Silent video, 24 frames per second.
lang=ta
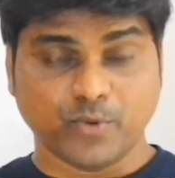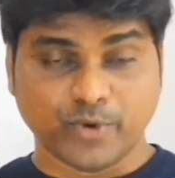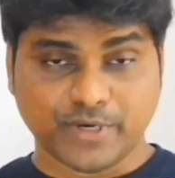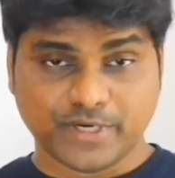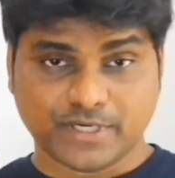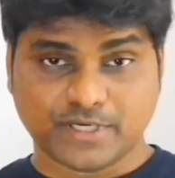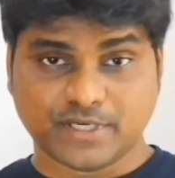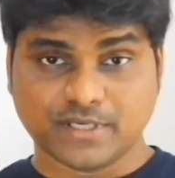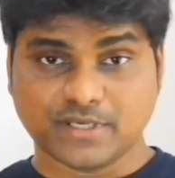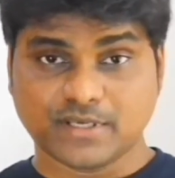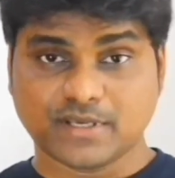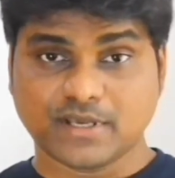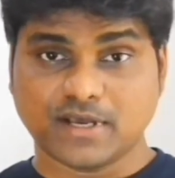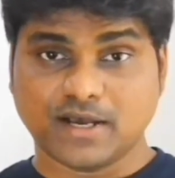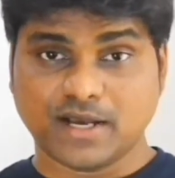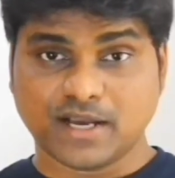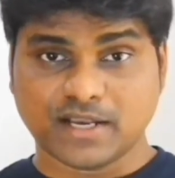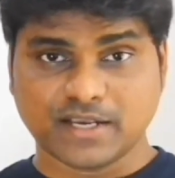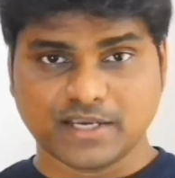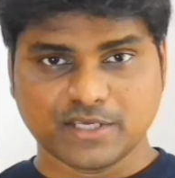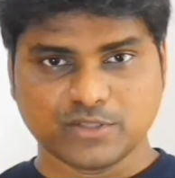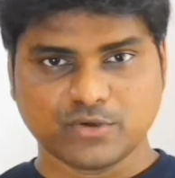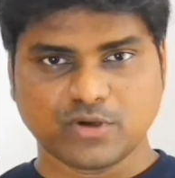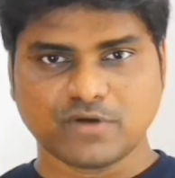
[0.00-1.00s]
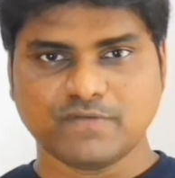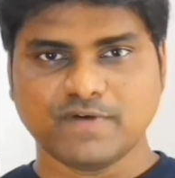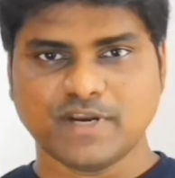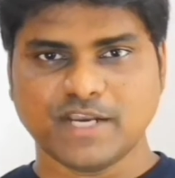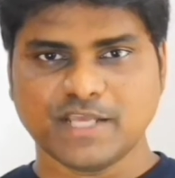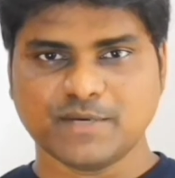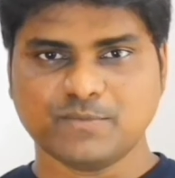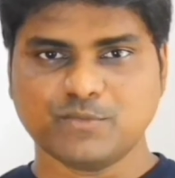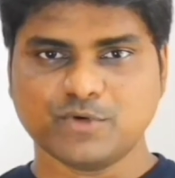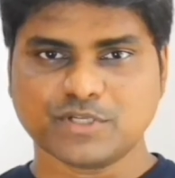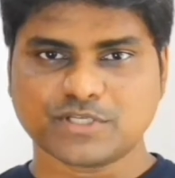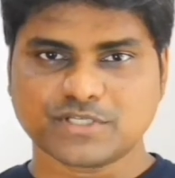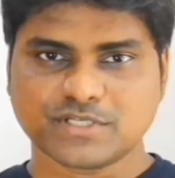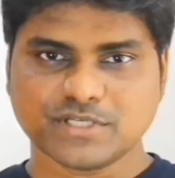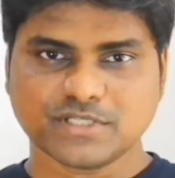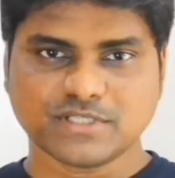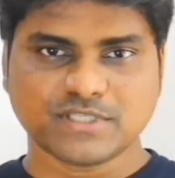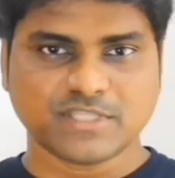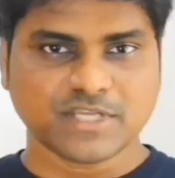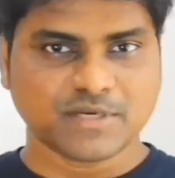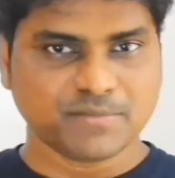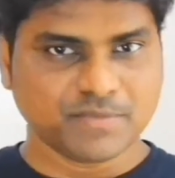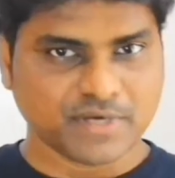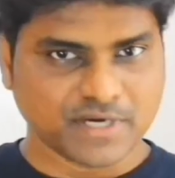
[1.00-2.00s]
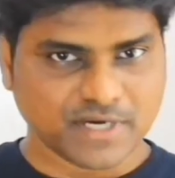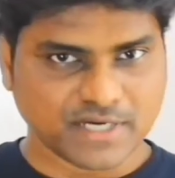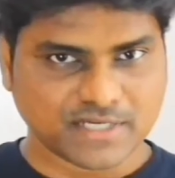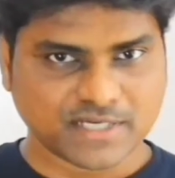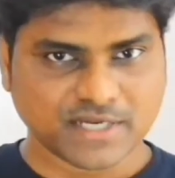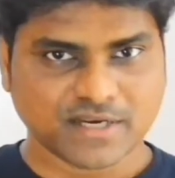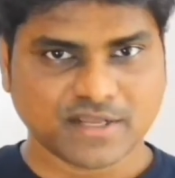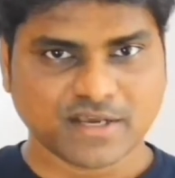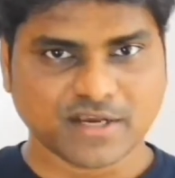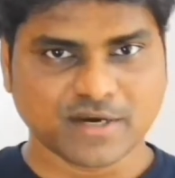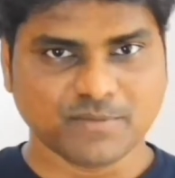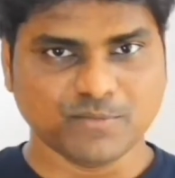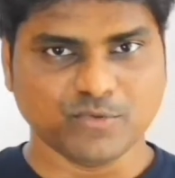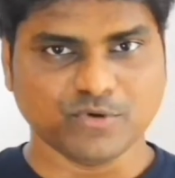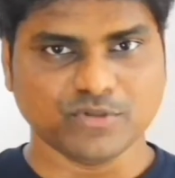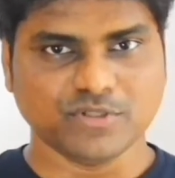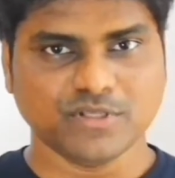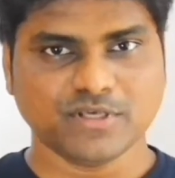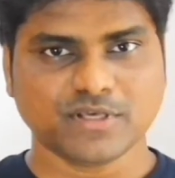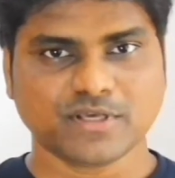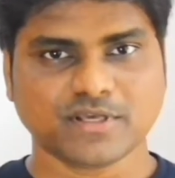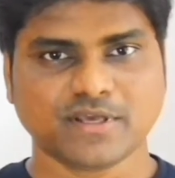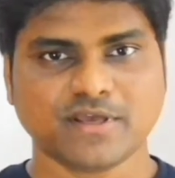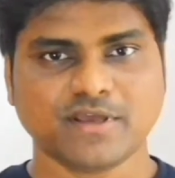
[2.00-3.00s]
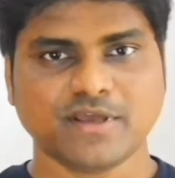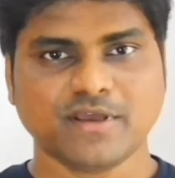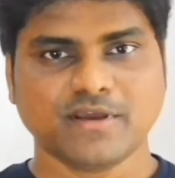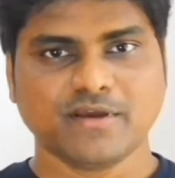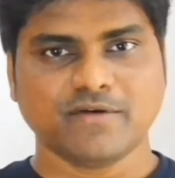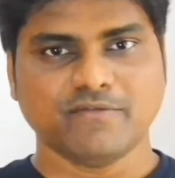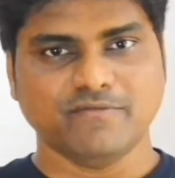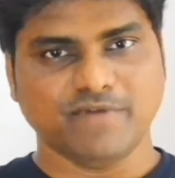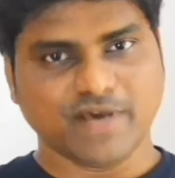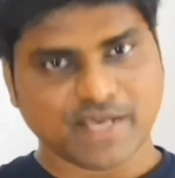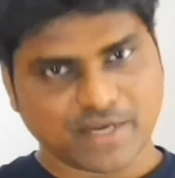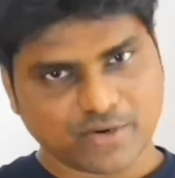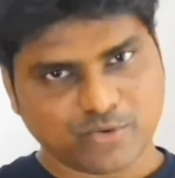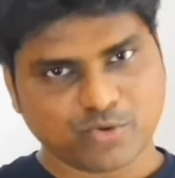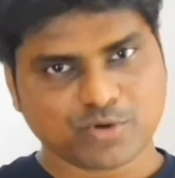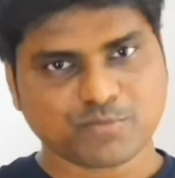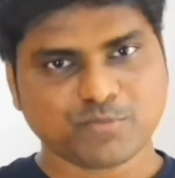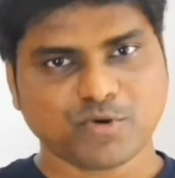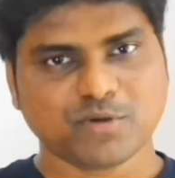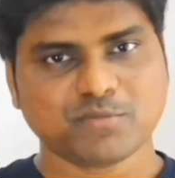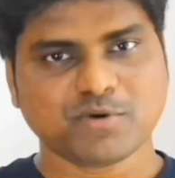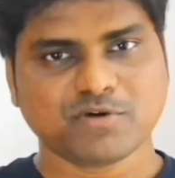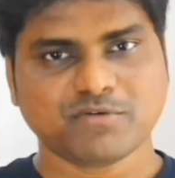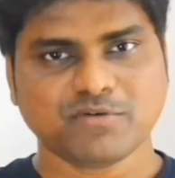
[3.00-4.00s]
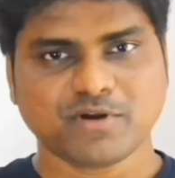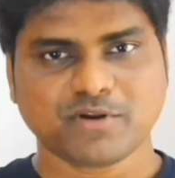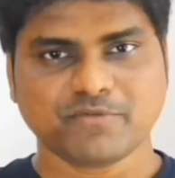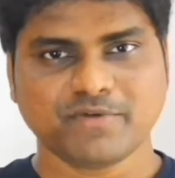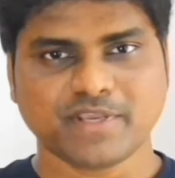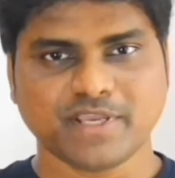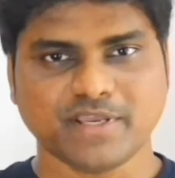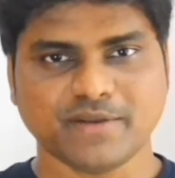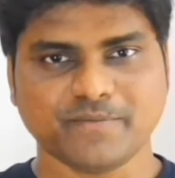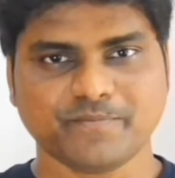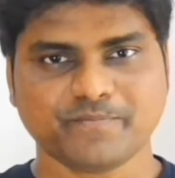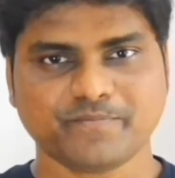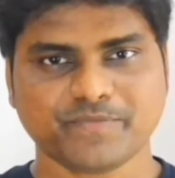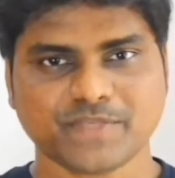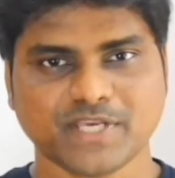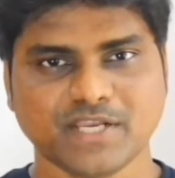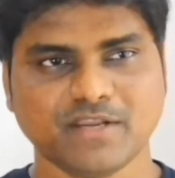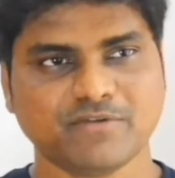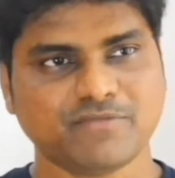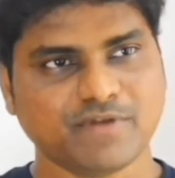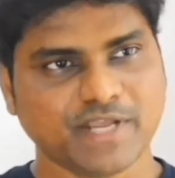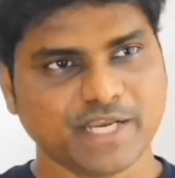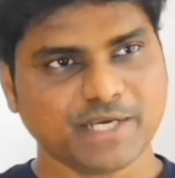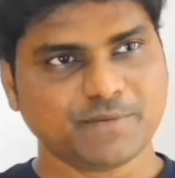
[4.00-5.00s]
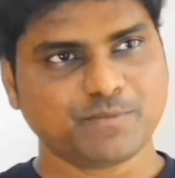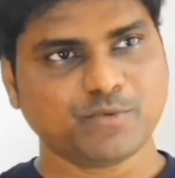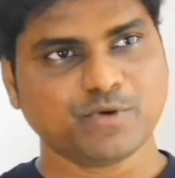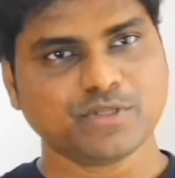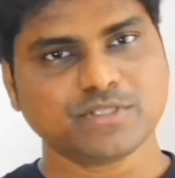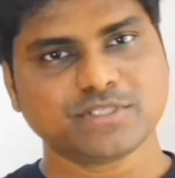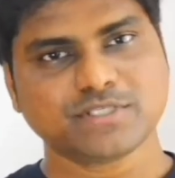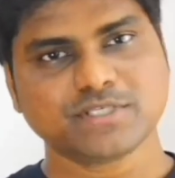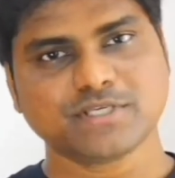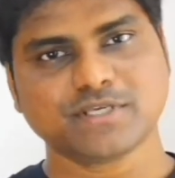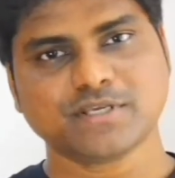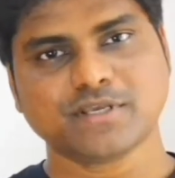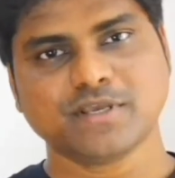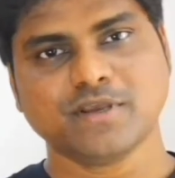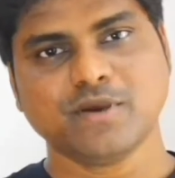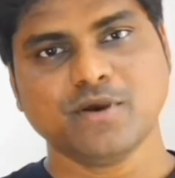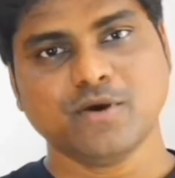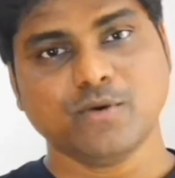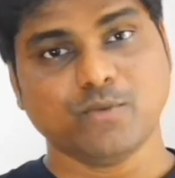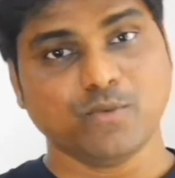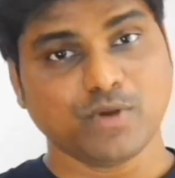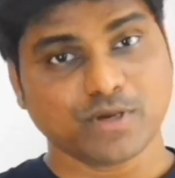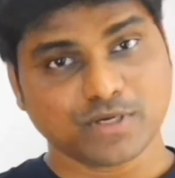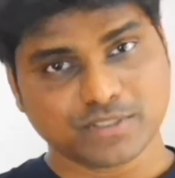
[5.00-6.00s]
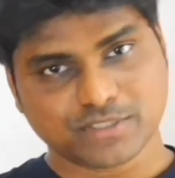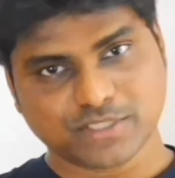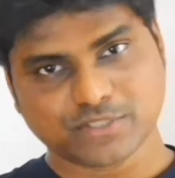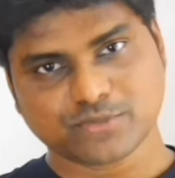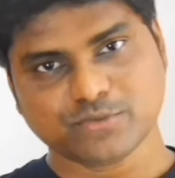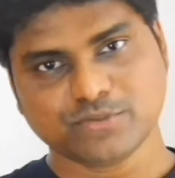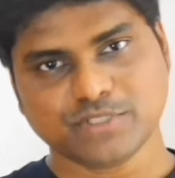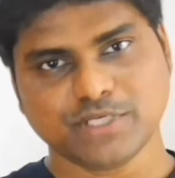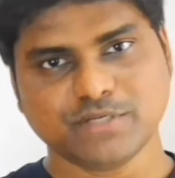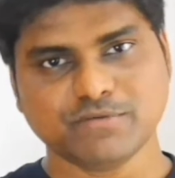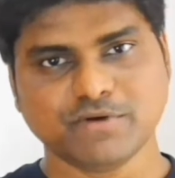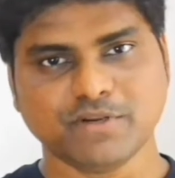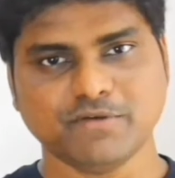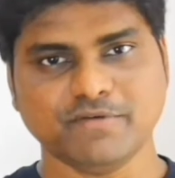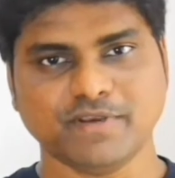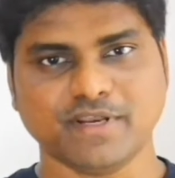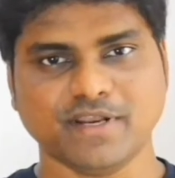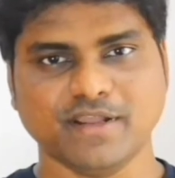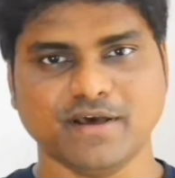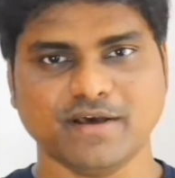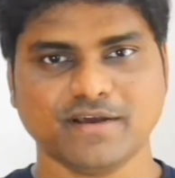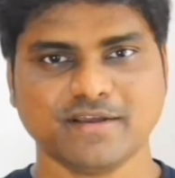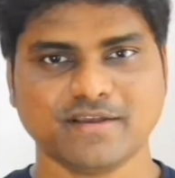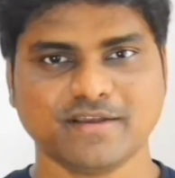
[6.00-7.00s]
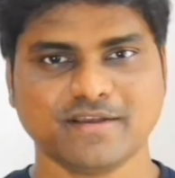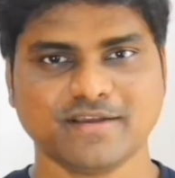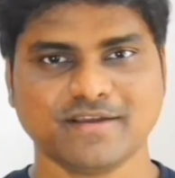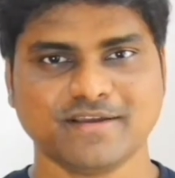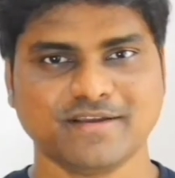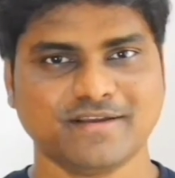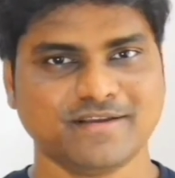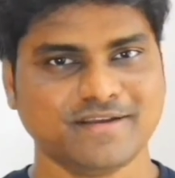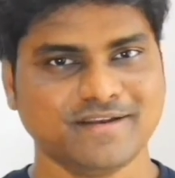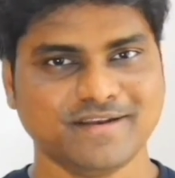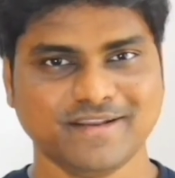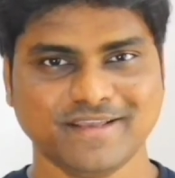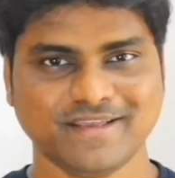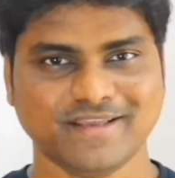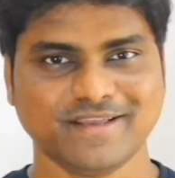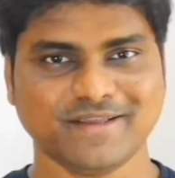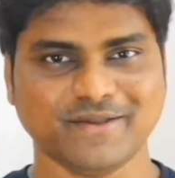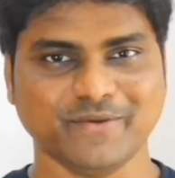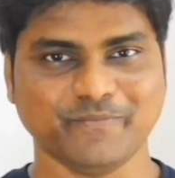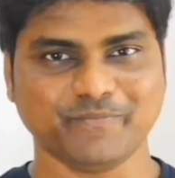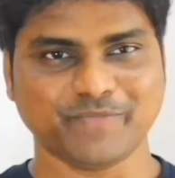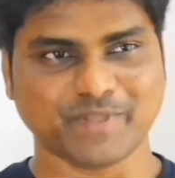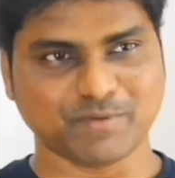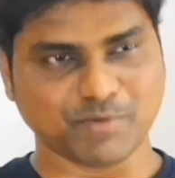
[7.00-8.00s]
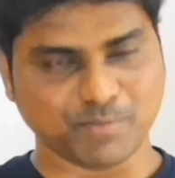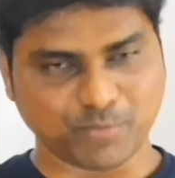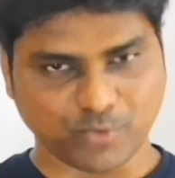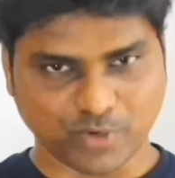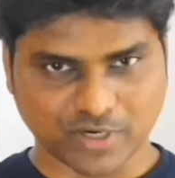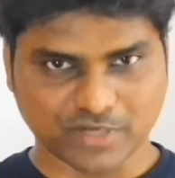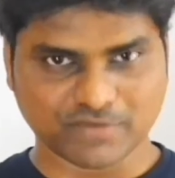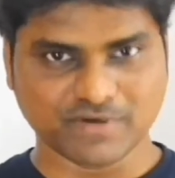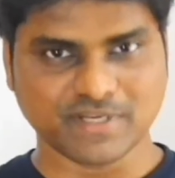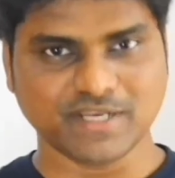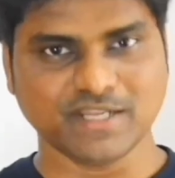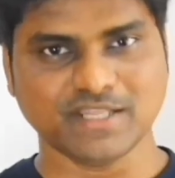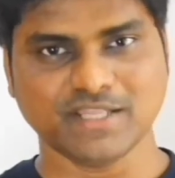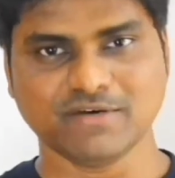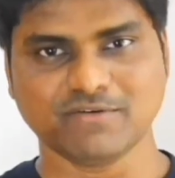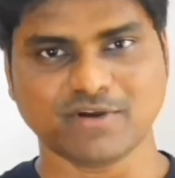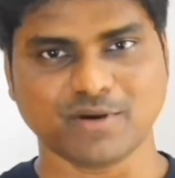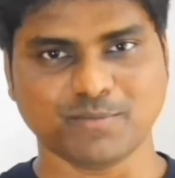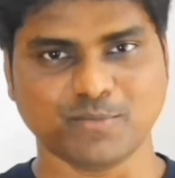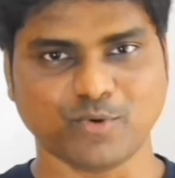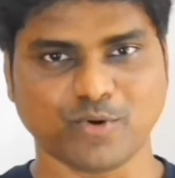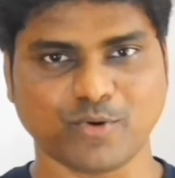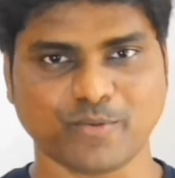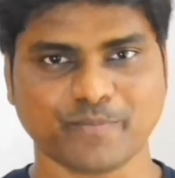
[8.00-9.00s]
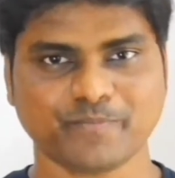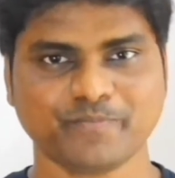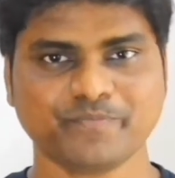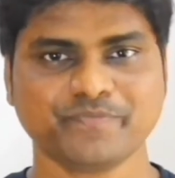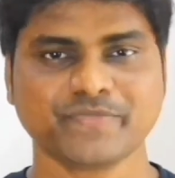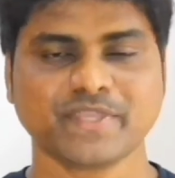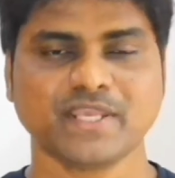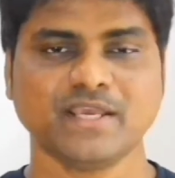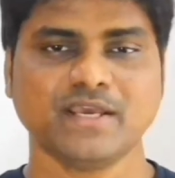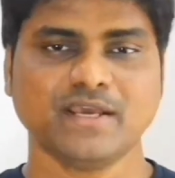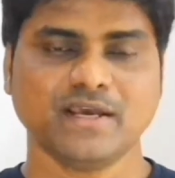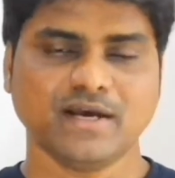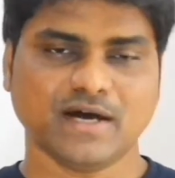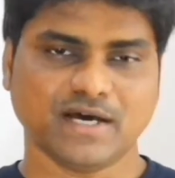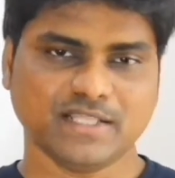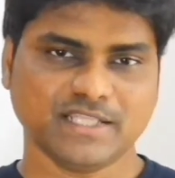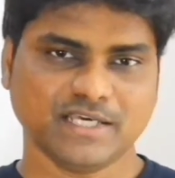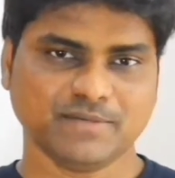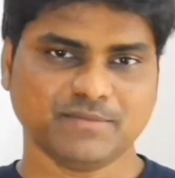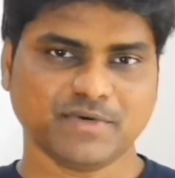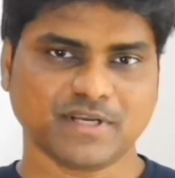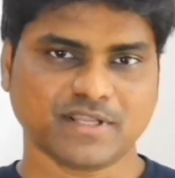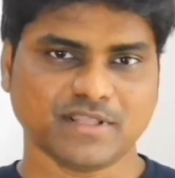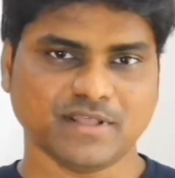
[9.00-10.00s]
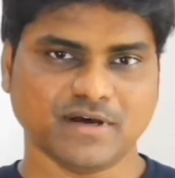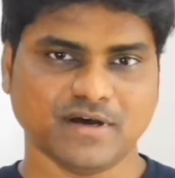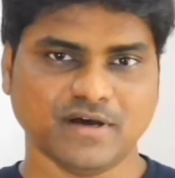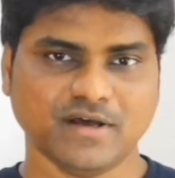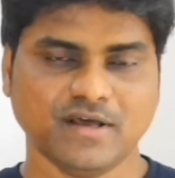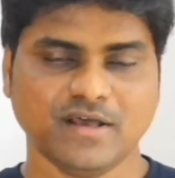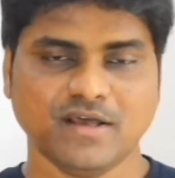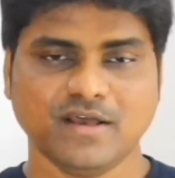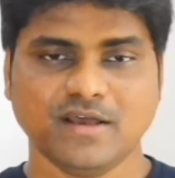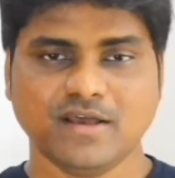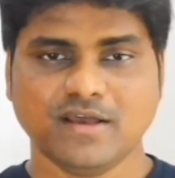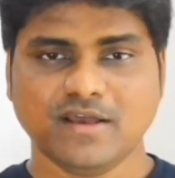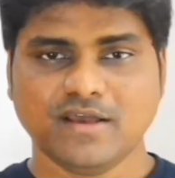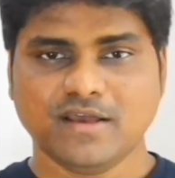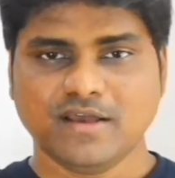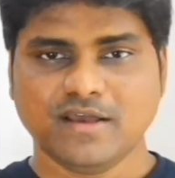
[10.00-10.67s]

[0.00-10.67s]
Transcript: போயிட்டு அங்க ஏதோ ஒரு வேலையை முடிச்சுட்டு திரும்ப ரிட்டர்ன் ஆகும்போது வேற ரூட் மூலமாக வருவீங்க இல்லை ஃப்ளைட் பிடிச்சி உலகத்தையே சுற்றிட்டு வருவீங்களா இல்லையே நம்ம போன வழியில தான் வரப்போகிறோம் அதே மாதிரி தான்